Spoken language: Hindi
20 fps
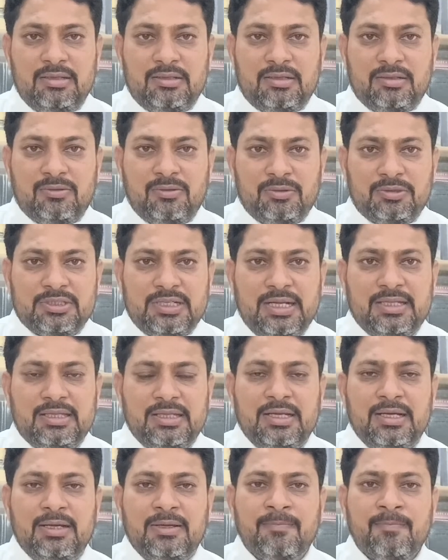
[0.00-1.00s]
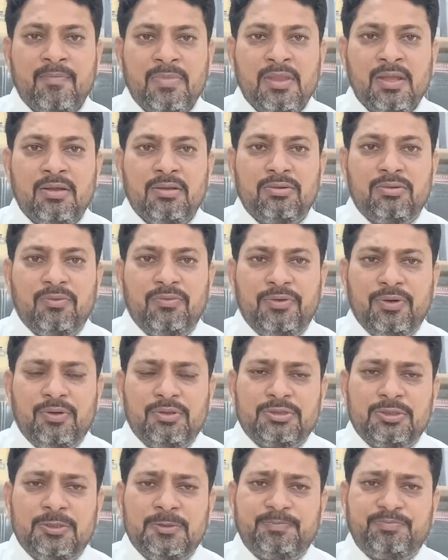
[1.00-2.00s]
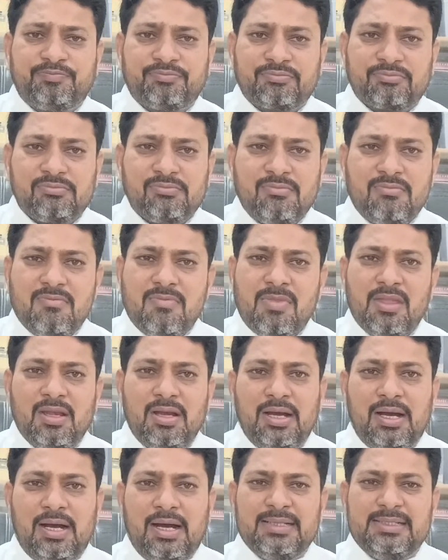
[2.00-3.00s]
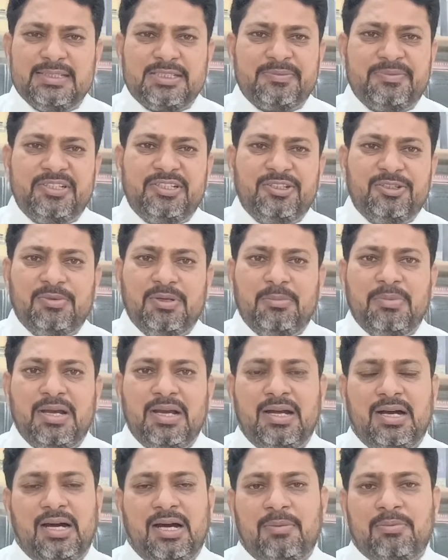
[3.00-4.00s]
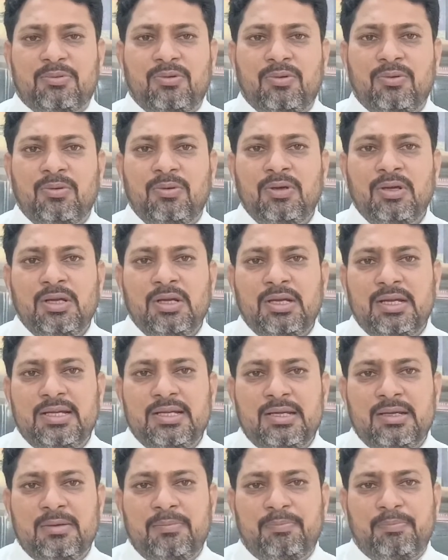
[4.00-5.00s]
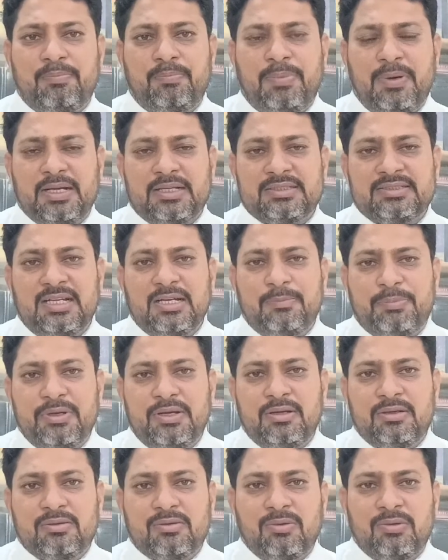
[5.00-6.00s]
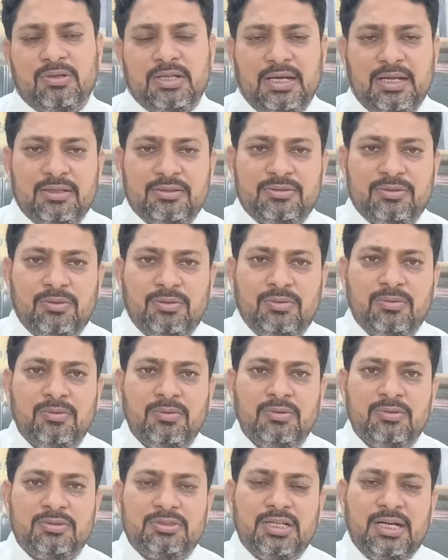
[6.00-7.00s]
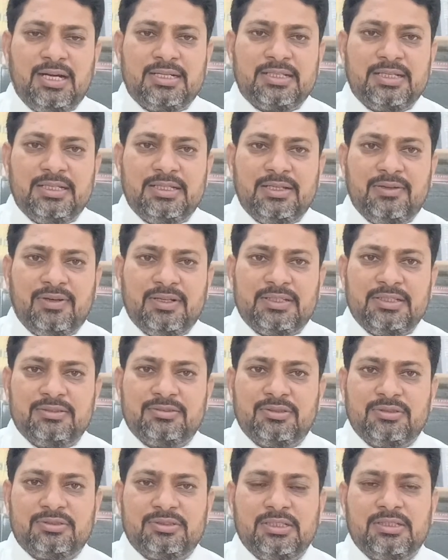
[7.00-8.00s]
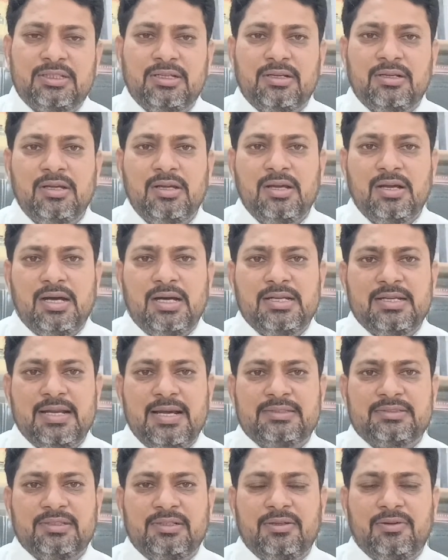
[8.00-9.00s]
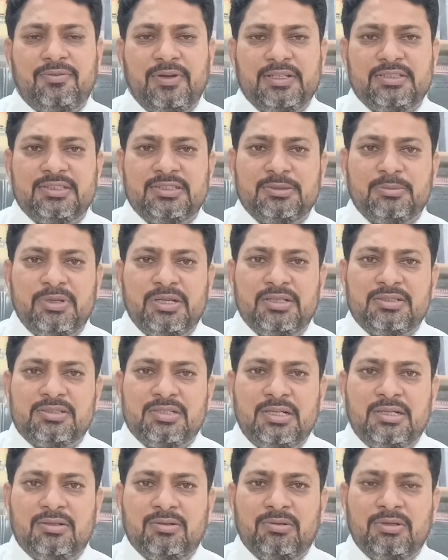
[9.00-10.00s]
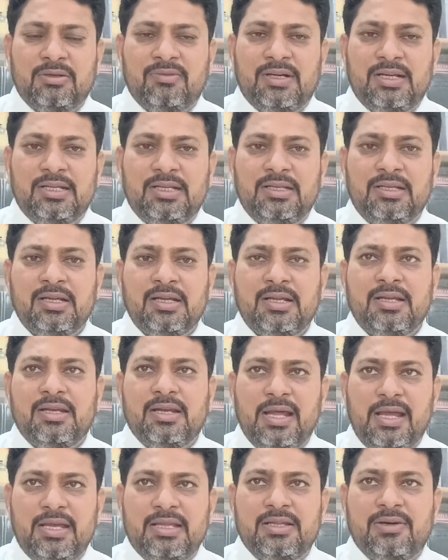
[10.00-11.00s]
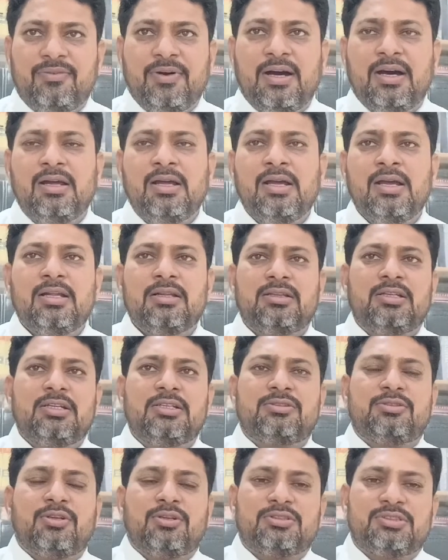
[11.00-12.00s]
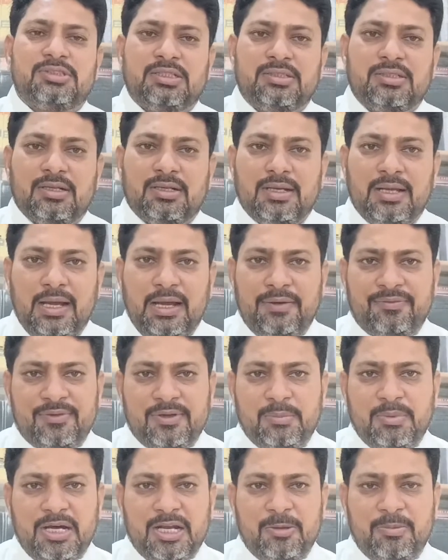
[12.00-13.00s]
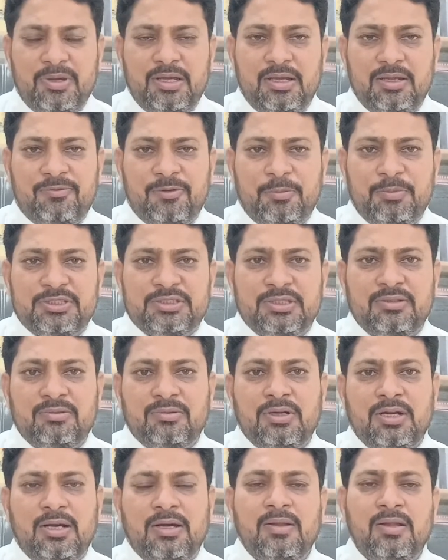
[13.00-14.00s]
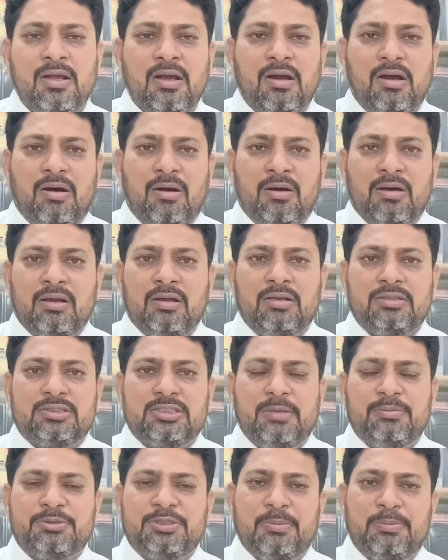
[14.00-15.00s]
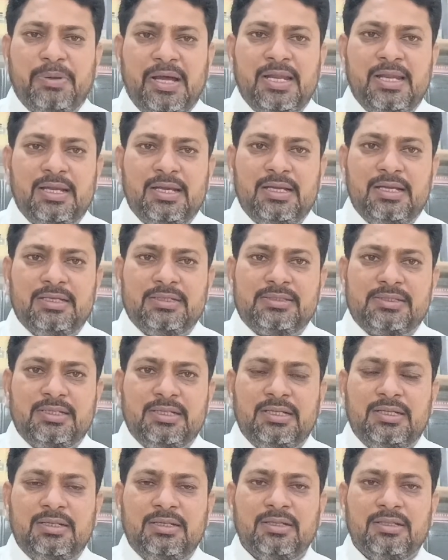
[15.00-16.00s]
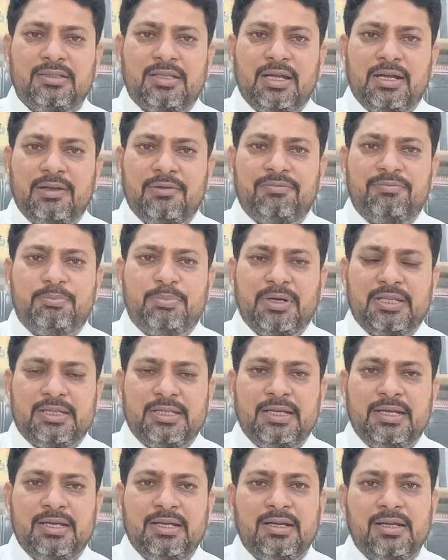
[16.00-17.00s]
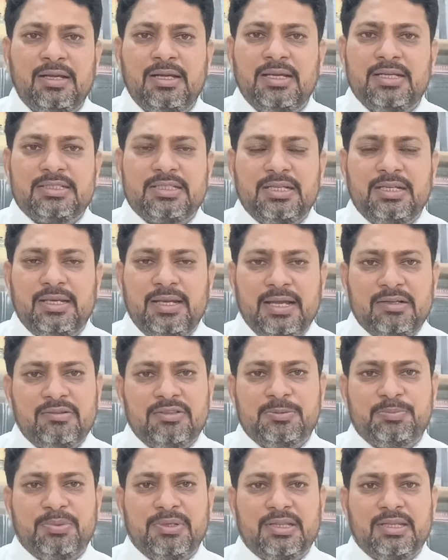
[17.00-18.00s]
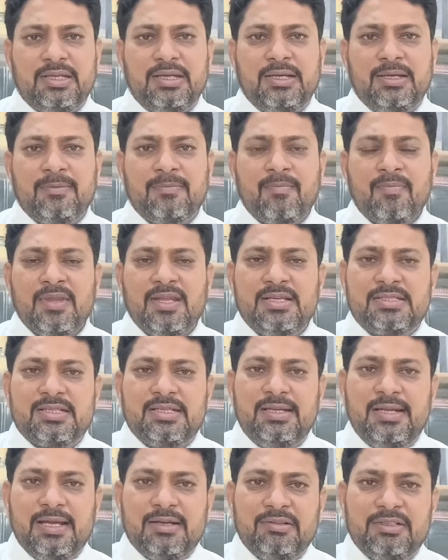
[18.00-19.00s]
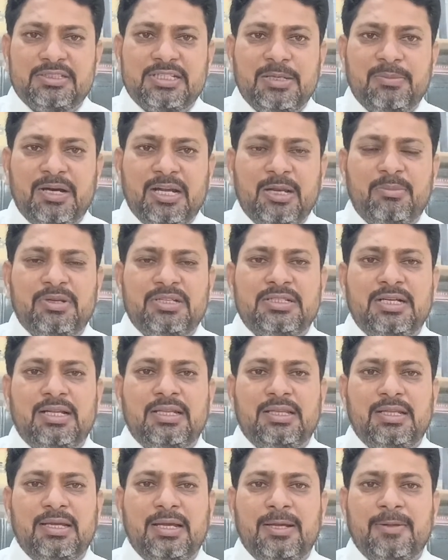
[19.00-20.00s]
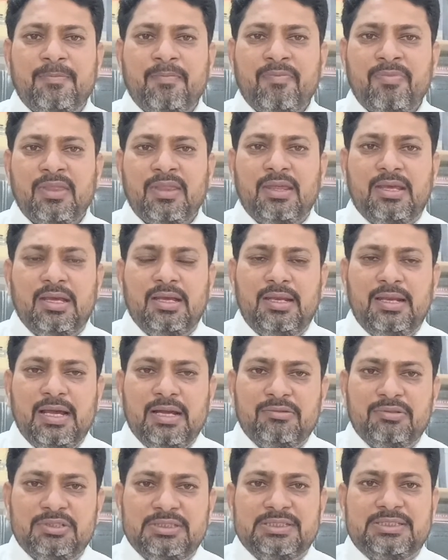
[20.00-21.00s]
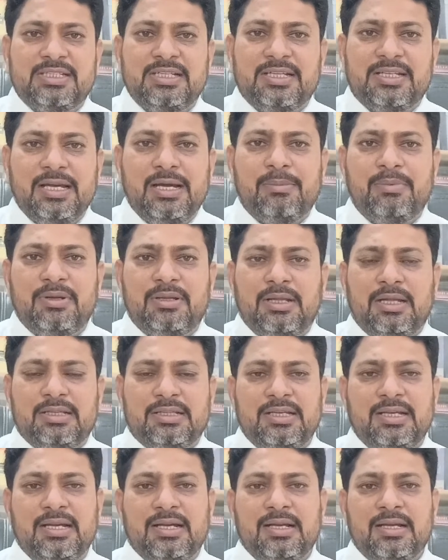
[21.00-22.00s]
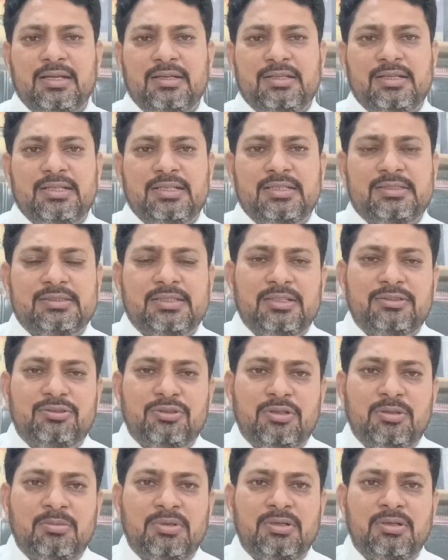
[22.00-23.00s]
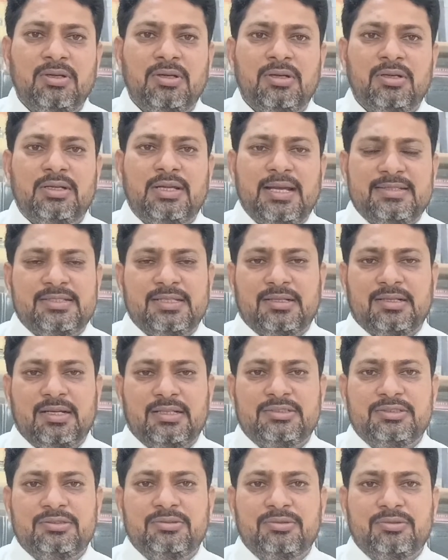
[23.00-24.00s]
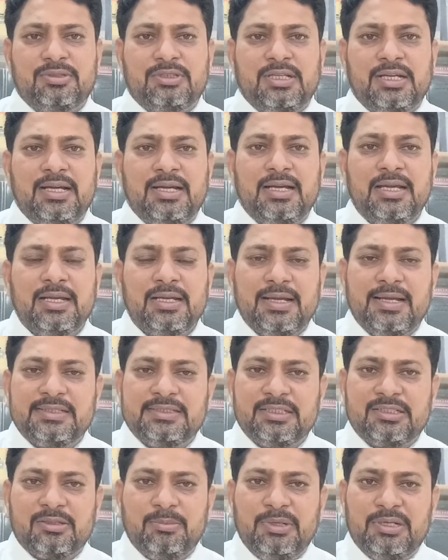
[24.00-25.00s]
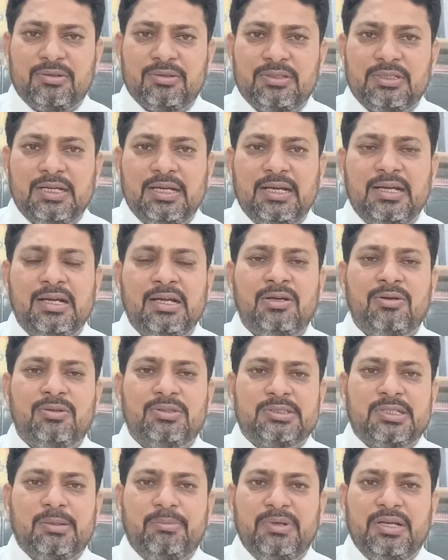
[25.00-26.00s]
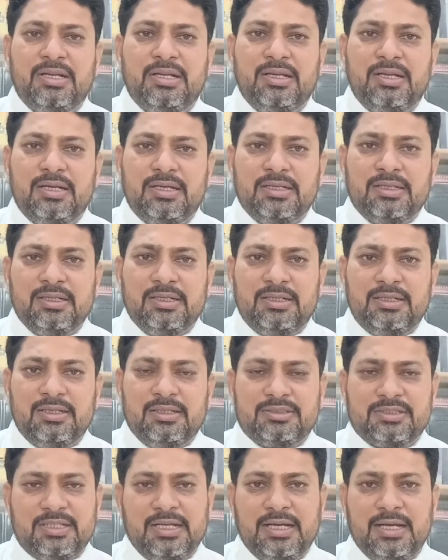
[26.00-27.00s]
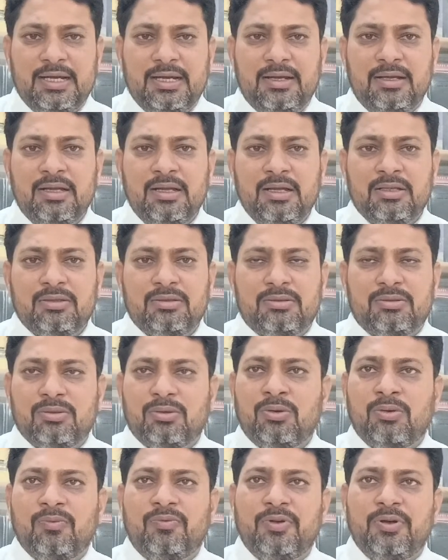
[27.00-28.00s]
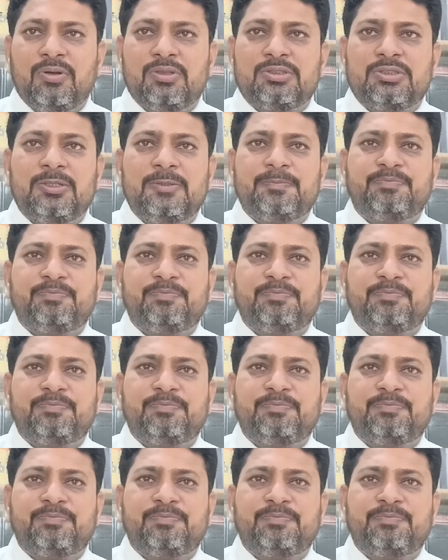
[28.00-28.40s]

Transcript: इंटरकोर्स कहते हैं तो व्योर्स आज इस वीडियो में मैं आपको ए, पाकिस्तान पीरल कोड अठारह सौ साठ की दफ़ा तीन सौ सतर अननेचुरल ऑफेंस में इंसर्ट होने वाली नई दफ़ा तीन सौ सतर एफ़ के बारे में इंफॉर्मेशन दूंगा और सबसे पहले इसकी तारीफ़ पढ़ते हैं इसकी लैंग्वेज पढ़ते हैं इसकी लैंग्वेज के बारे में जानते हैं कि लैंग्वेज इसकी क्या बताती है कि इसका जुर्म कैसे कॉन्स्टिट्यूट होता है कैसे कमिट होता है उसके मेन इन्ग्रीडियंट्स क्या हैं तो व्योर्स